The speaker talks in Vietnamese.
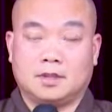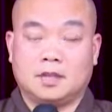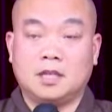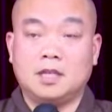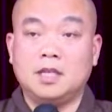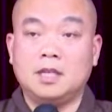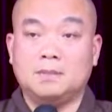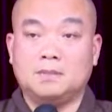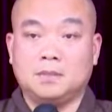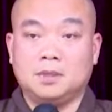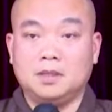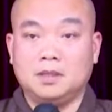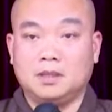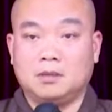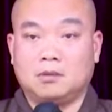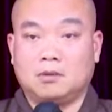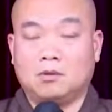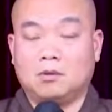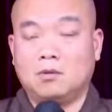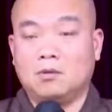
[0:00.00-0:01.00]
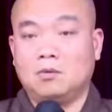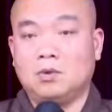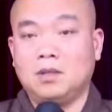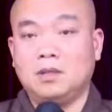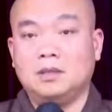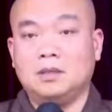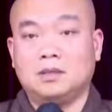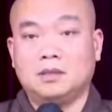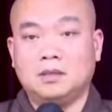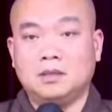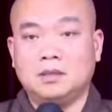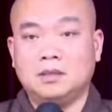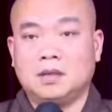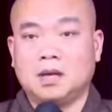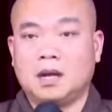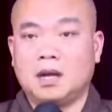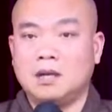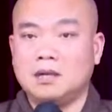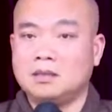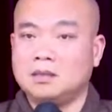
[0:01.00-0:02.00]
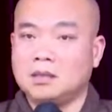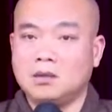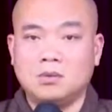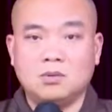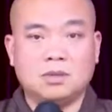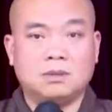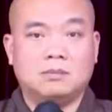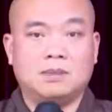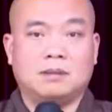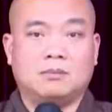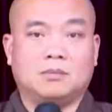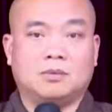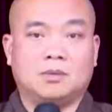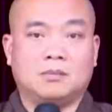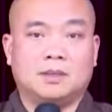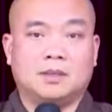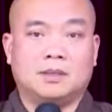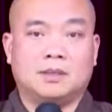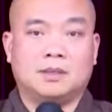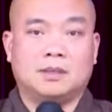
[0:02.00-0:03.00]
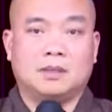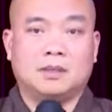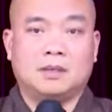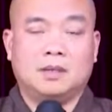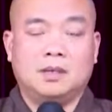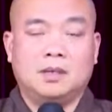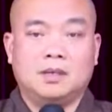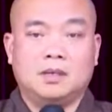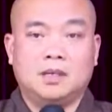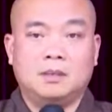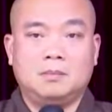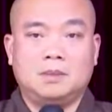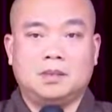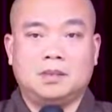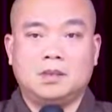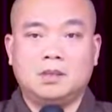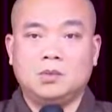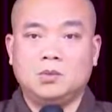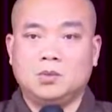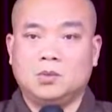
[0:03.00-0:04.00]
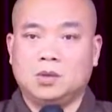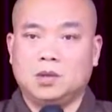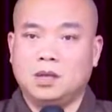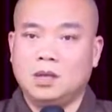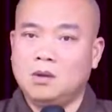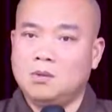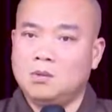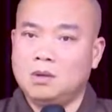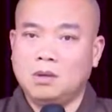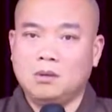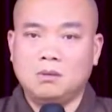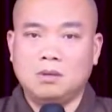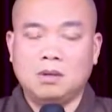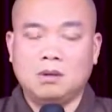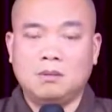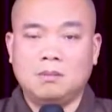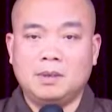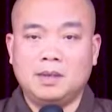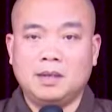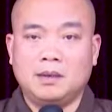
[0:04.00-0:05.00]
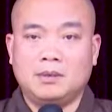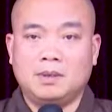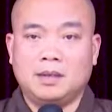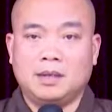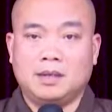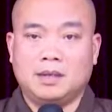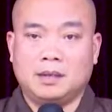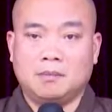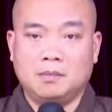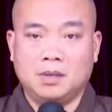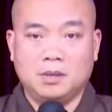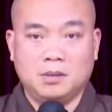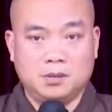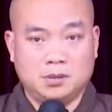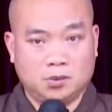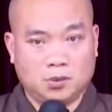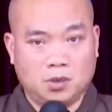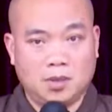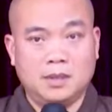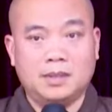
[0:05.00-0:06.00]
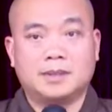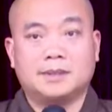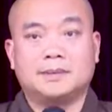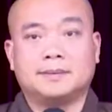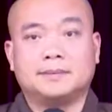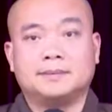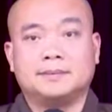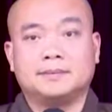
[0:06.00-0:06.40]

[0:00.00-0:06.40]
Nghiệp nó như là một con quỷ dữ, nó ẩn sâu trong lòng của mình. Khi mình ở chùa lâu lâu lâu bắt đầu là nó mới trỗi lên.